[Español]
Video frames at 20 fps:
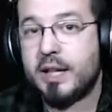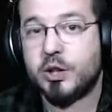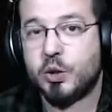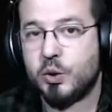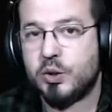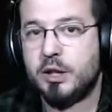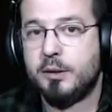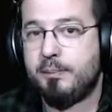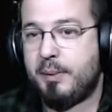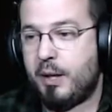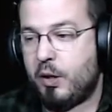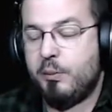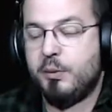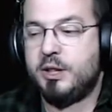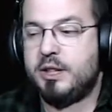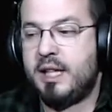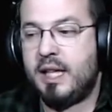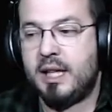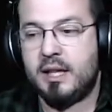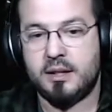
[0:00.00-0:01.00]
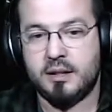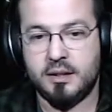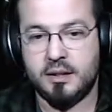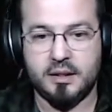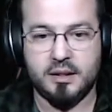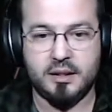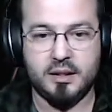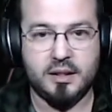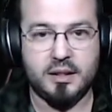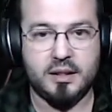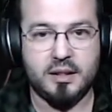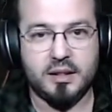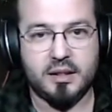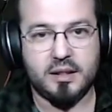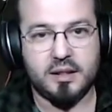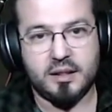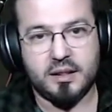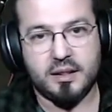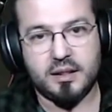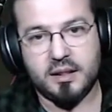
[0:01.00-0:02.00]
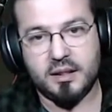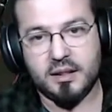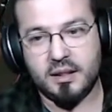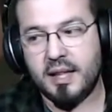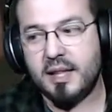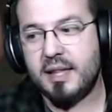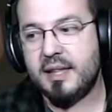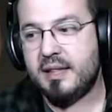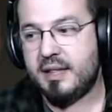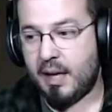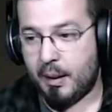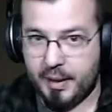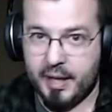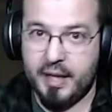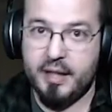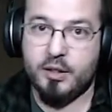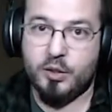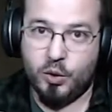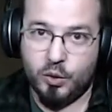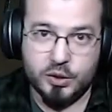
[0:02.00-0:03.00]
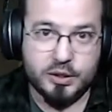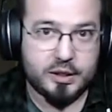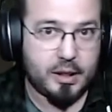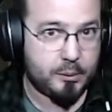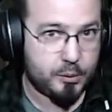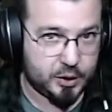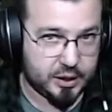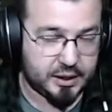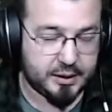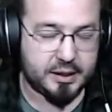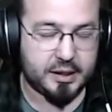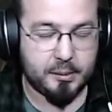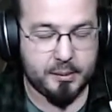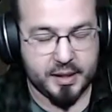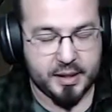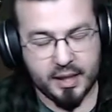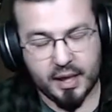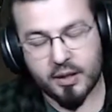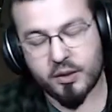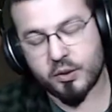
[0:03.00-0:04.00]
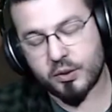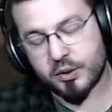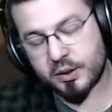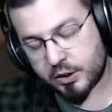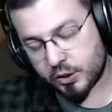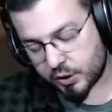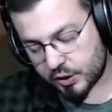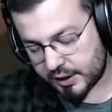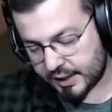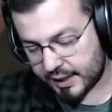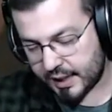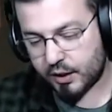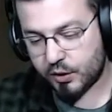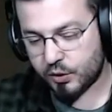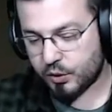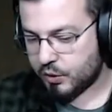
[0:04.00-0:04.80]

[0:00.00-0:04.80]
cosas para cómo están. También, todo está muy sistemizado, eso es cierto,